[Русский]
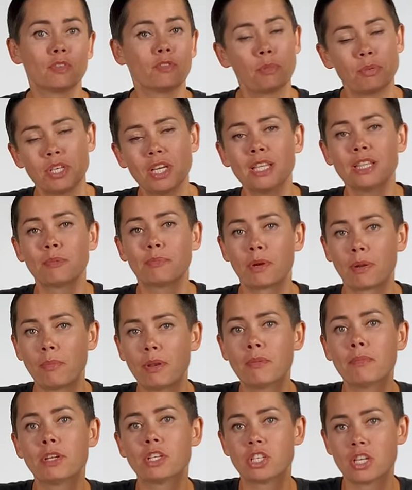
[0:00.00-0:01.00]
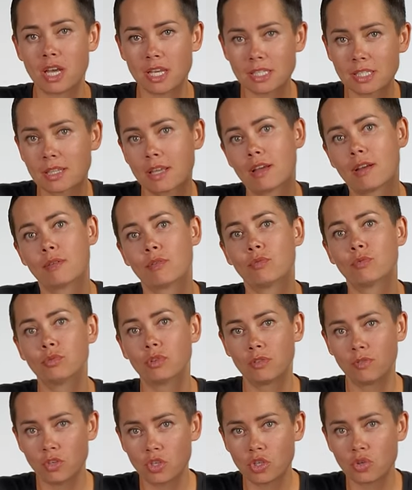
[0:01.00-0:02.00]
Вообще эта проблема частая у
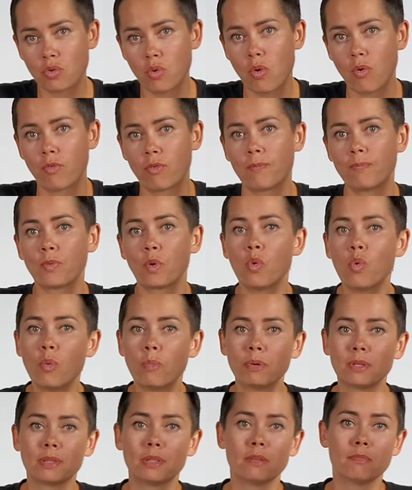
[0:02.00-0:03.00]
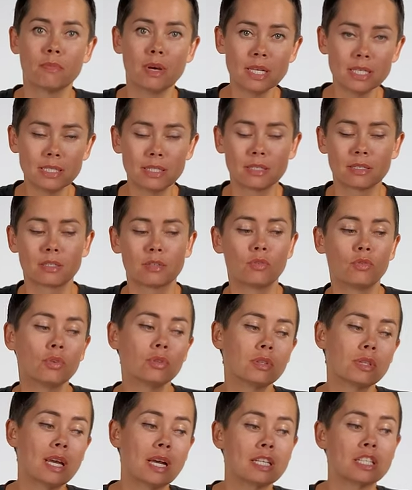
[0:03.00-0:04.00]
новичков. Опытный мастер,
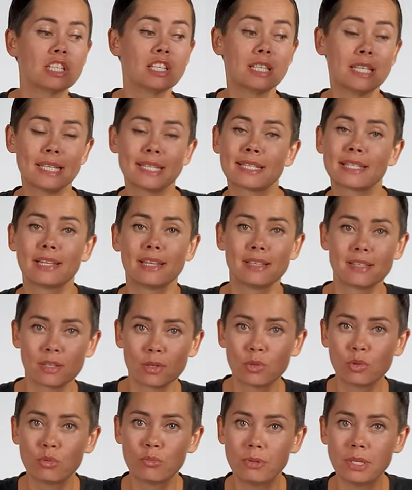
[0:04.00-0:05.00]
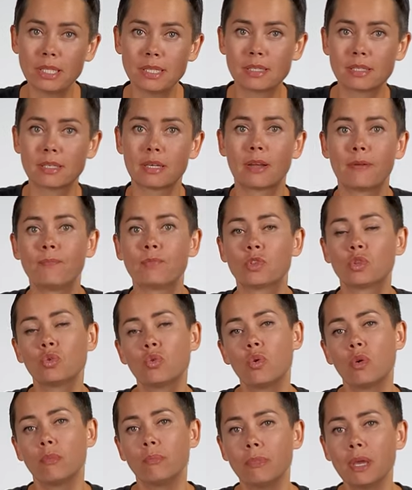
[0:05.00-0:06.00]
он даже если и заглубится,
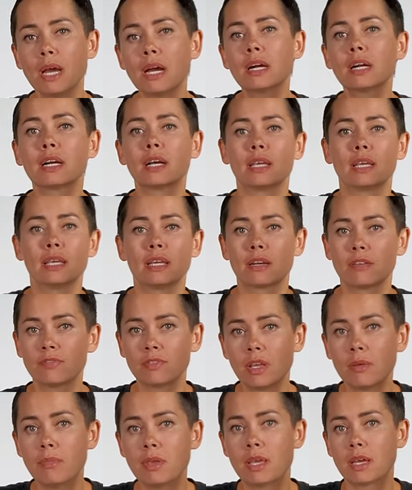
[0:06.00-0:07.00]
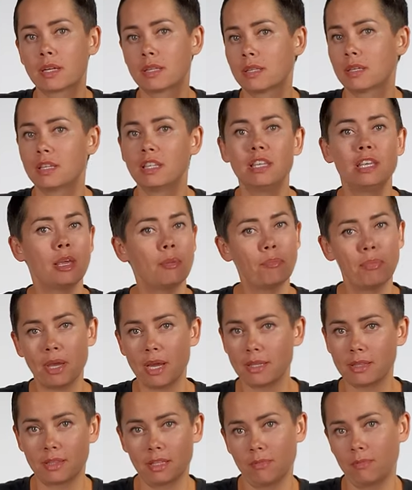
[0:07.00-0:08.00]
то мягко и равномерно, не
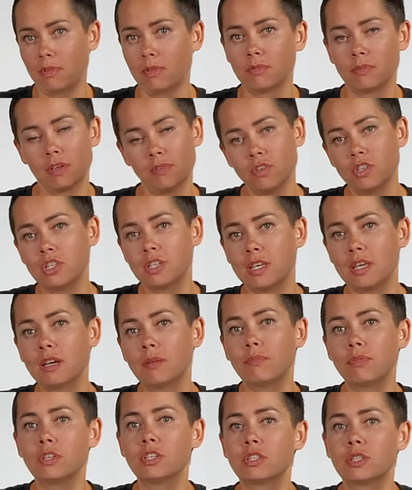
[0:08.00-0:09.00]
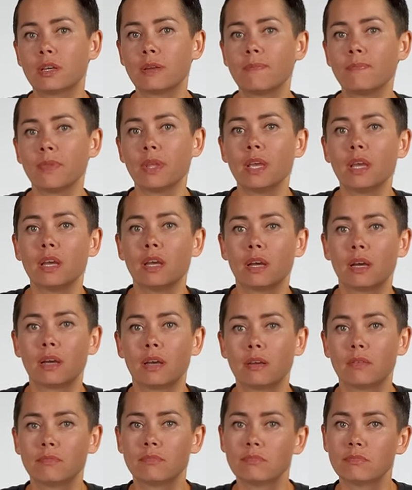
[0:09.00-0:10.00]
пятнами. Новички обычно
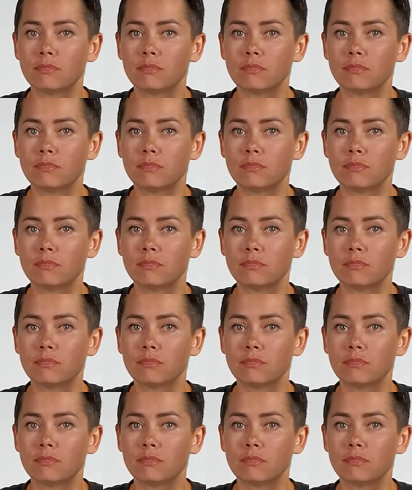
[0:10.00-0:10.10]
а,